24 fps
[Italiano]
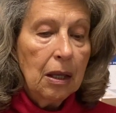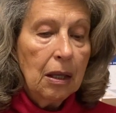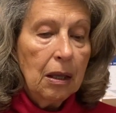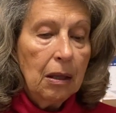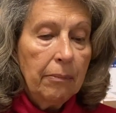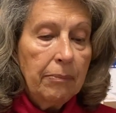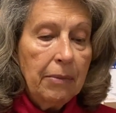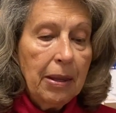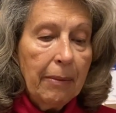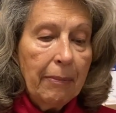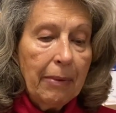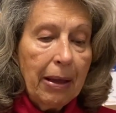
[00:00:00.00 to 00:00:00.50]

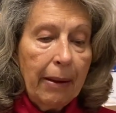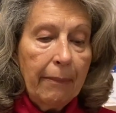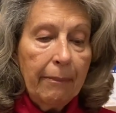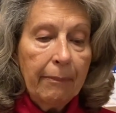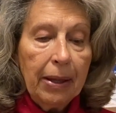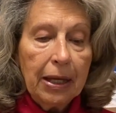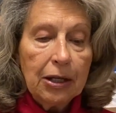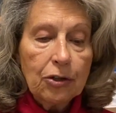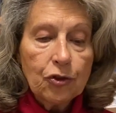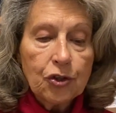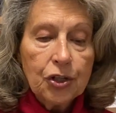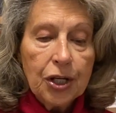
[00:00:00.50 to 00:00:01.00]
Mia
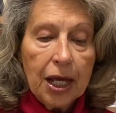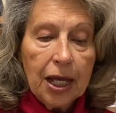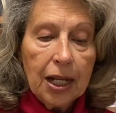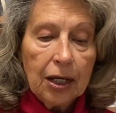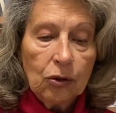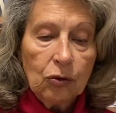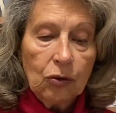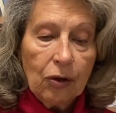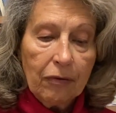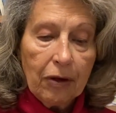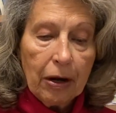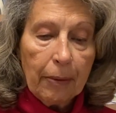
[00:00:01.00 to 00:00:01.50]
mamma,
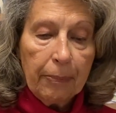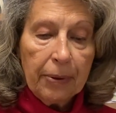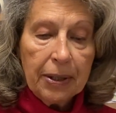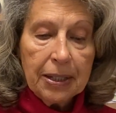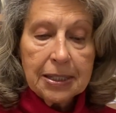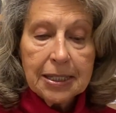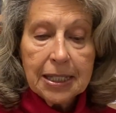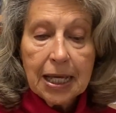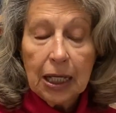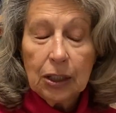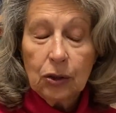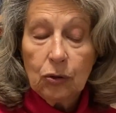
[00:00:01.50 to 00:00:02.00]
certo, avrà
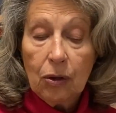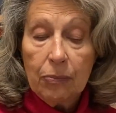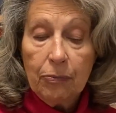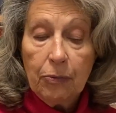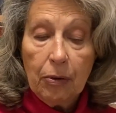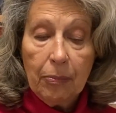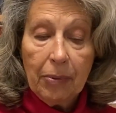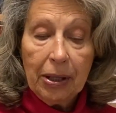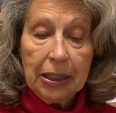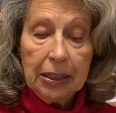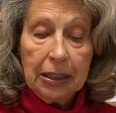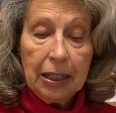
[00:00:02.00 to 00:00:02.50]
pensato al mio
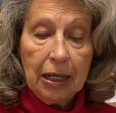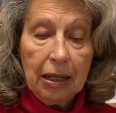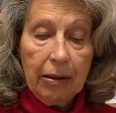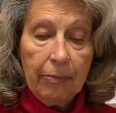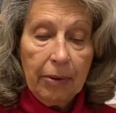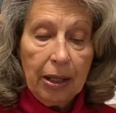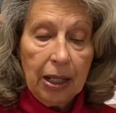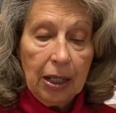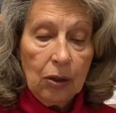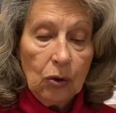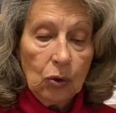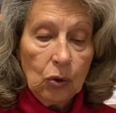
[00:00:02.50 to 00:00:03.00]

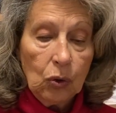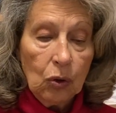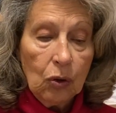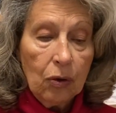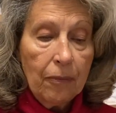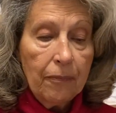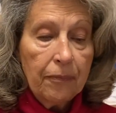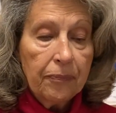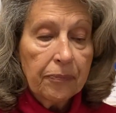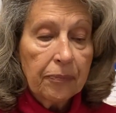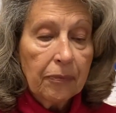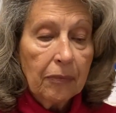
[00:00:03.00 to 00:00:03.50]

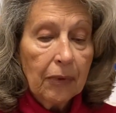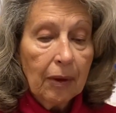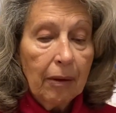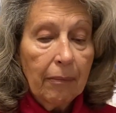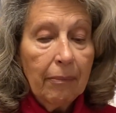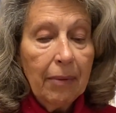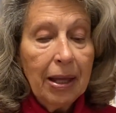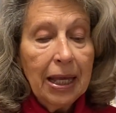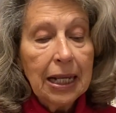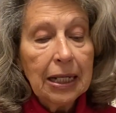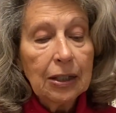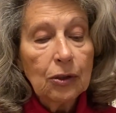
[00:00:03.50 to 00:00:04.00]
mantenimento,
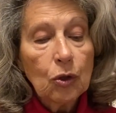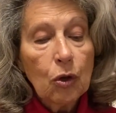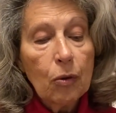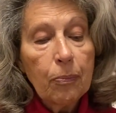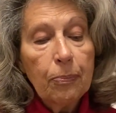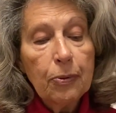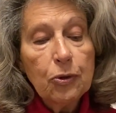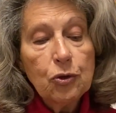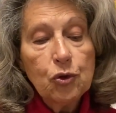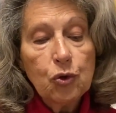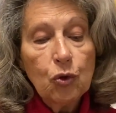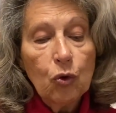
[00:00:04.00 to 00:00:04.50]
ma era
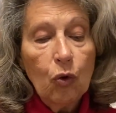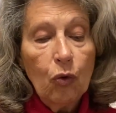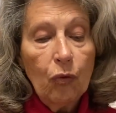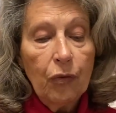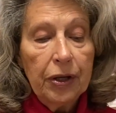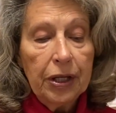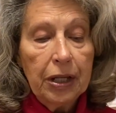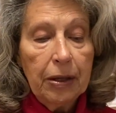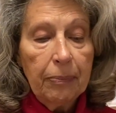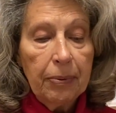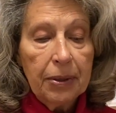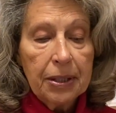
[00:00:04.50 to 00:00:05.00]
troppo
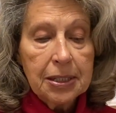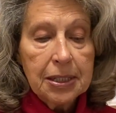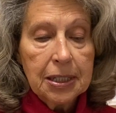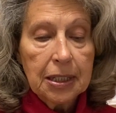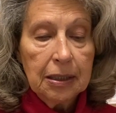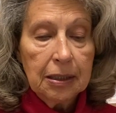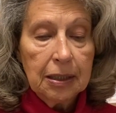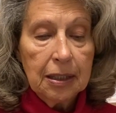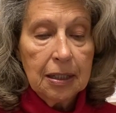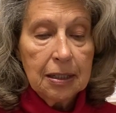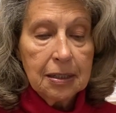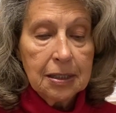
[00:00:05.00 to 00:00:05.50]
giovane per
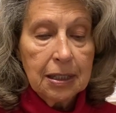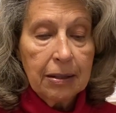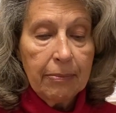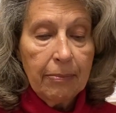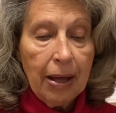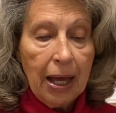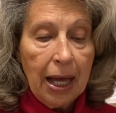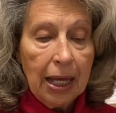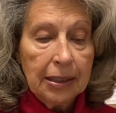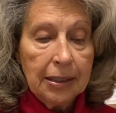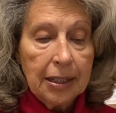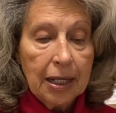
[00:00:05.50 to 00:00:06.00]
sentirsi
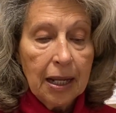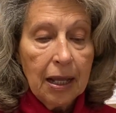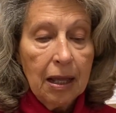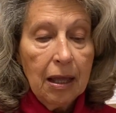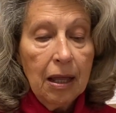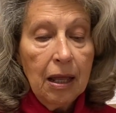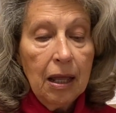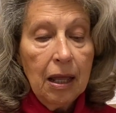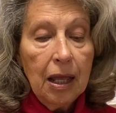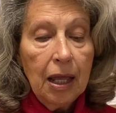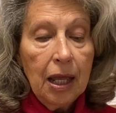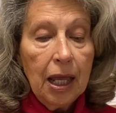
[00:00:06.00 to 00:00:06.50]
madre
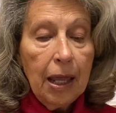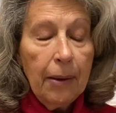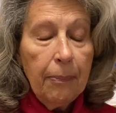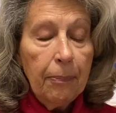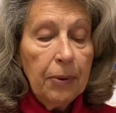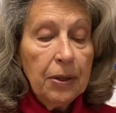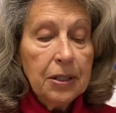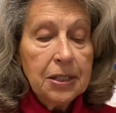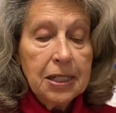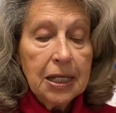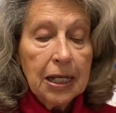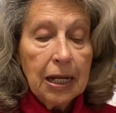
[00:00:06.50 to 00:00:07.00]
e
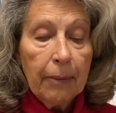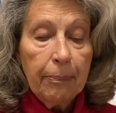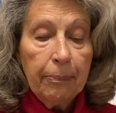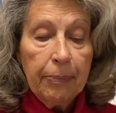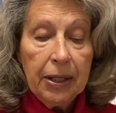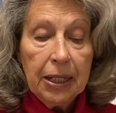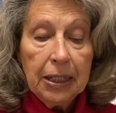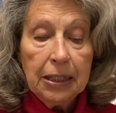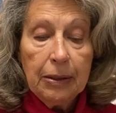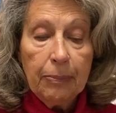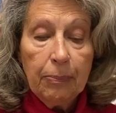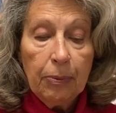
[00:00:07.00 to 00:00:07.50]
poi si era
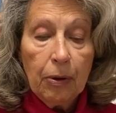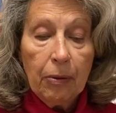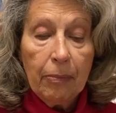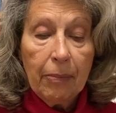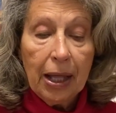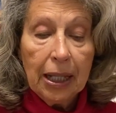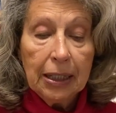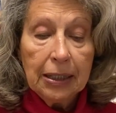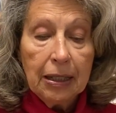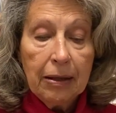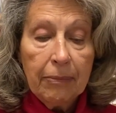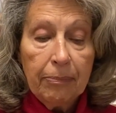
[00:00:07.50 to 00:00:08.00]
appena
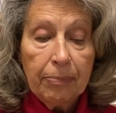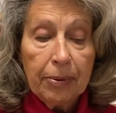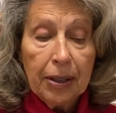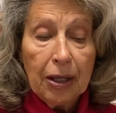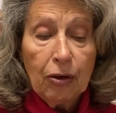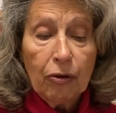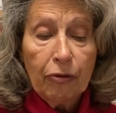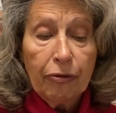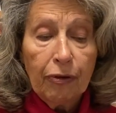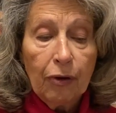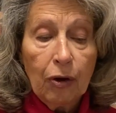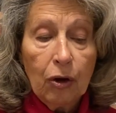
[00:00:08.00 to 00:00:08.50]
diplomata in
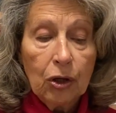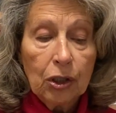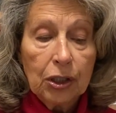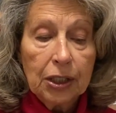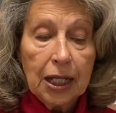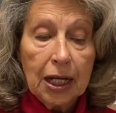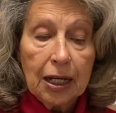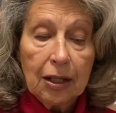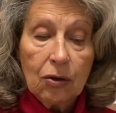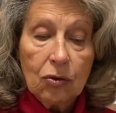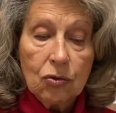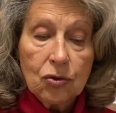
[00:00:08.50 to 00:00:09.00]
pianoforte
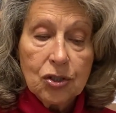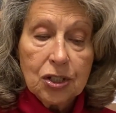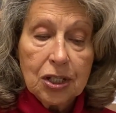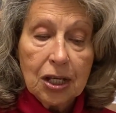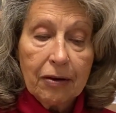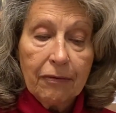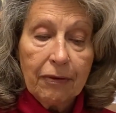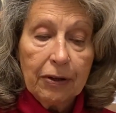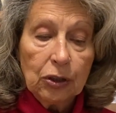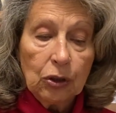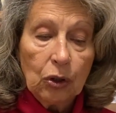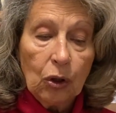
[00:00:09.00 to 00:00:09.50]
al
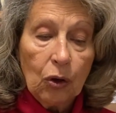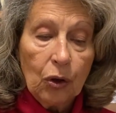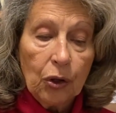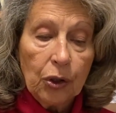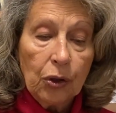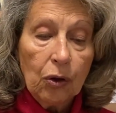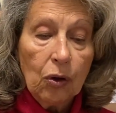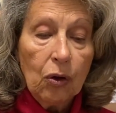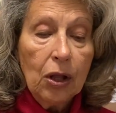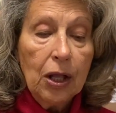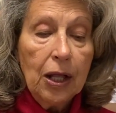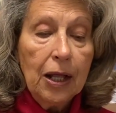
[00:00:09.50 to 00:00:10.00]

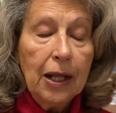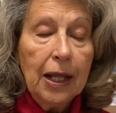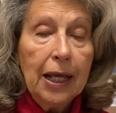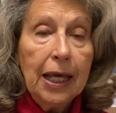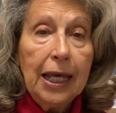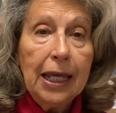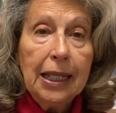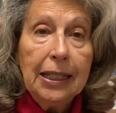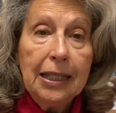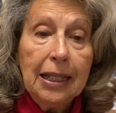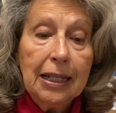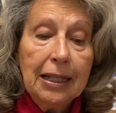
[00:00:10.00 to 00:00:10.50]
conservatorio
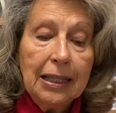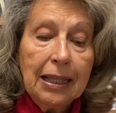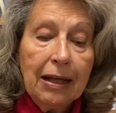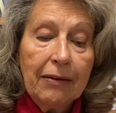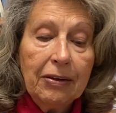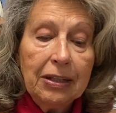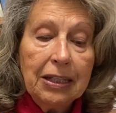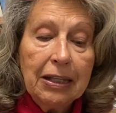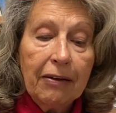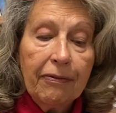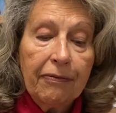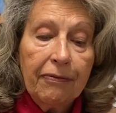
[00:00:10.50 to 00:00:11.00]
e tentava
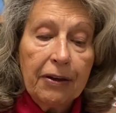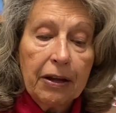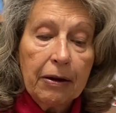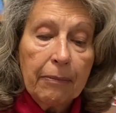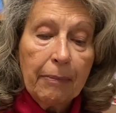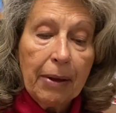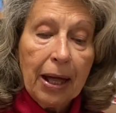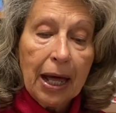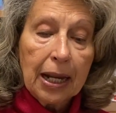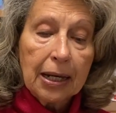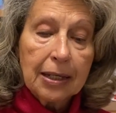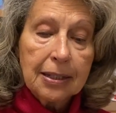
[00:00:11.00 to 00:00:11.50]
di
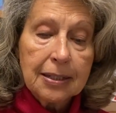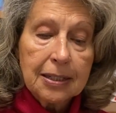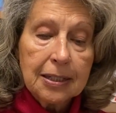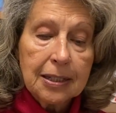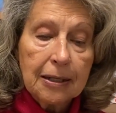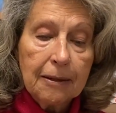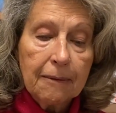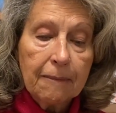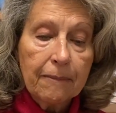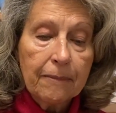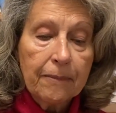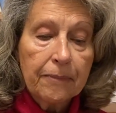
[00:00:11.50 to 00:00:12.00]

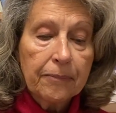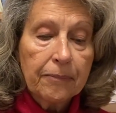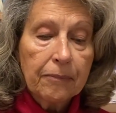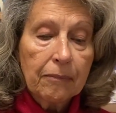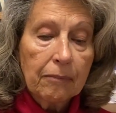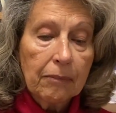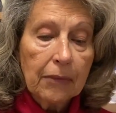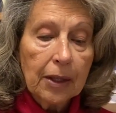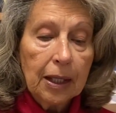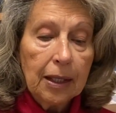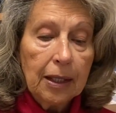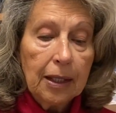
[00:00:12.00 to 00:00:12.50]
affermarsi.
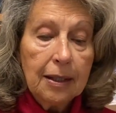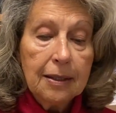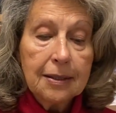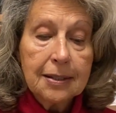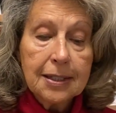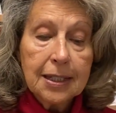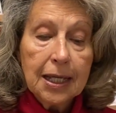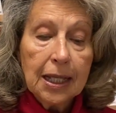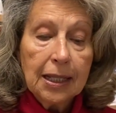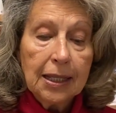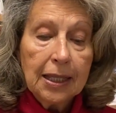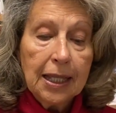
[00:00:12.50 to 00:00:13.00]
In
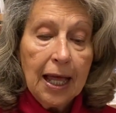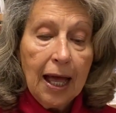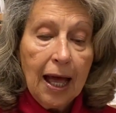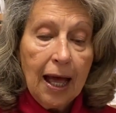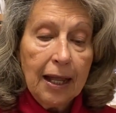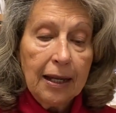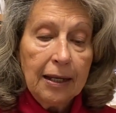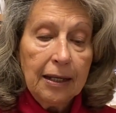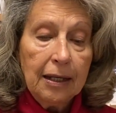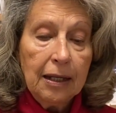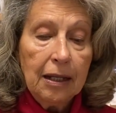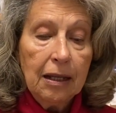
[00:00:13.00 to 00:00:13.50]
sette
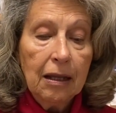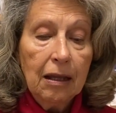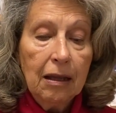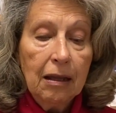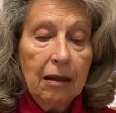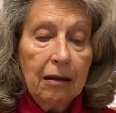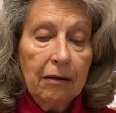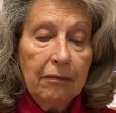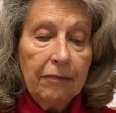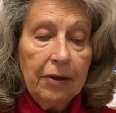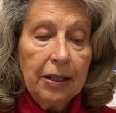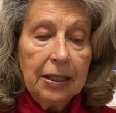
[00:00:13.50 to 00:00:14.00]
anni
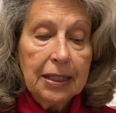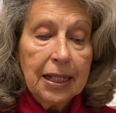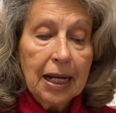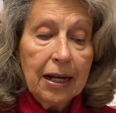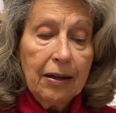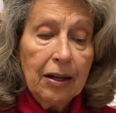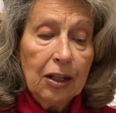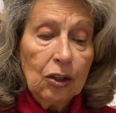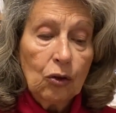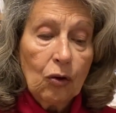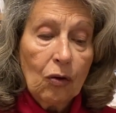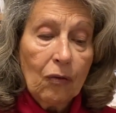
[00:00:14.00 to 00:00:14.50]
vetterano
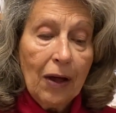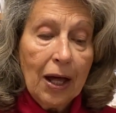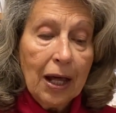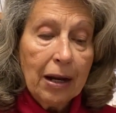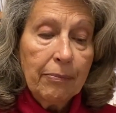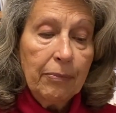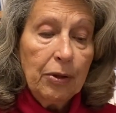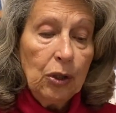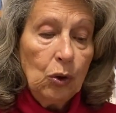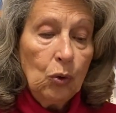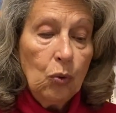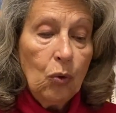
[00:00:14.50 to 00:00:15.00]
a
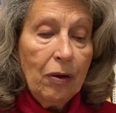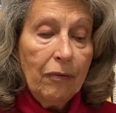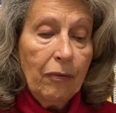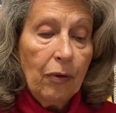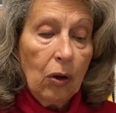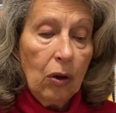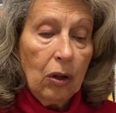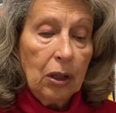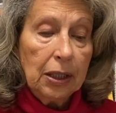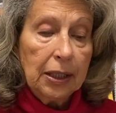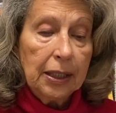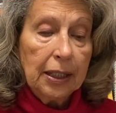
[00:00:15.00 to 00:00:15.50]
trovarmi due
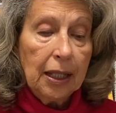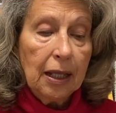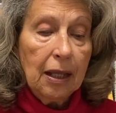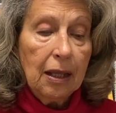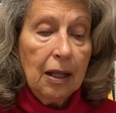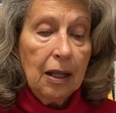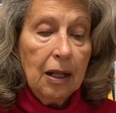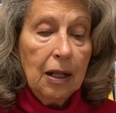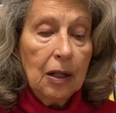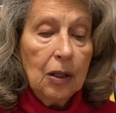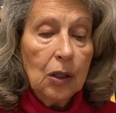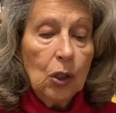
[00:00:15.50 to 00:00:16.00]
volte
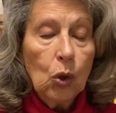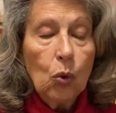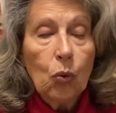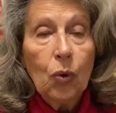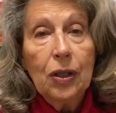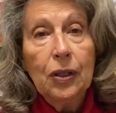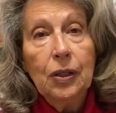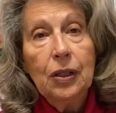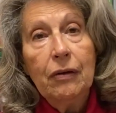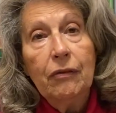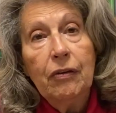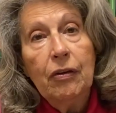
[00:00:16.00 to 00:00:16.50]

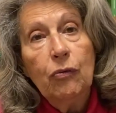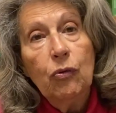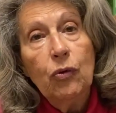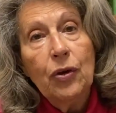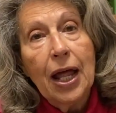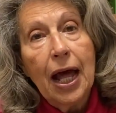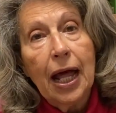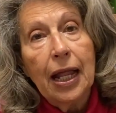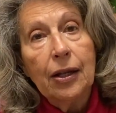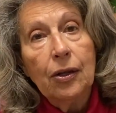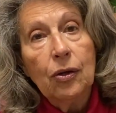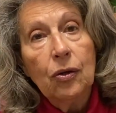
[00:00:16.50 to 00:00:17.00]
quando avevo un
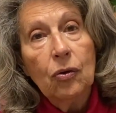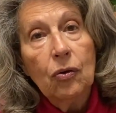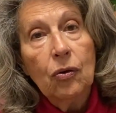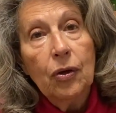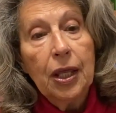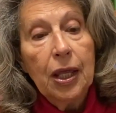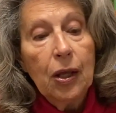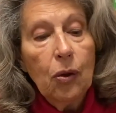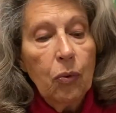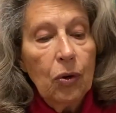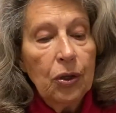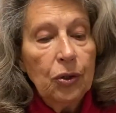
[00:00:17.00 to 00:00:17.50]
anno
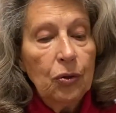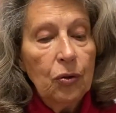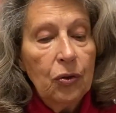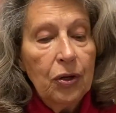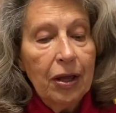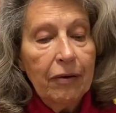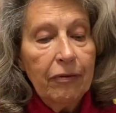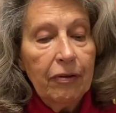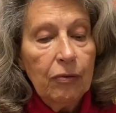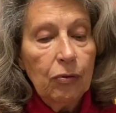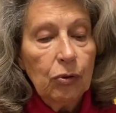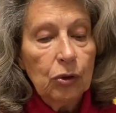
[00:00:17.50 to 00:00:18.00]
e quando ne
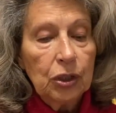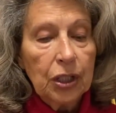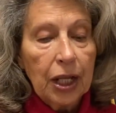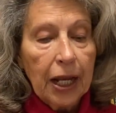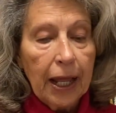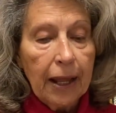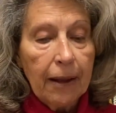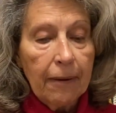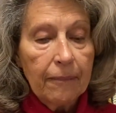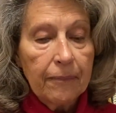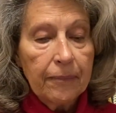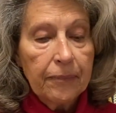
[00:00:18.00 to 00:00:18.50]
avevo
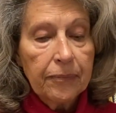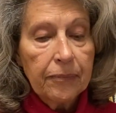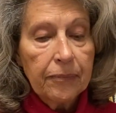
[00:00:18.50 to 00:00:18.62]
tre.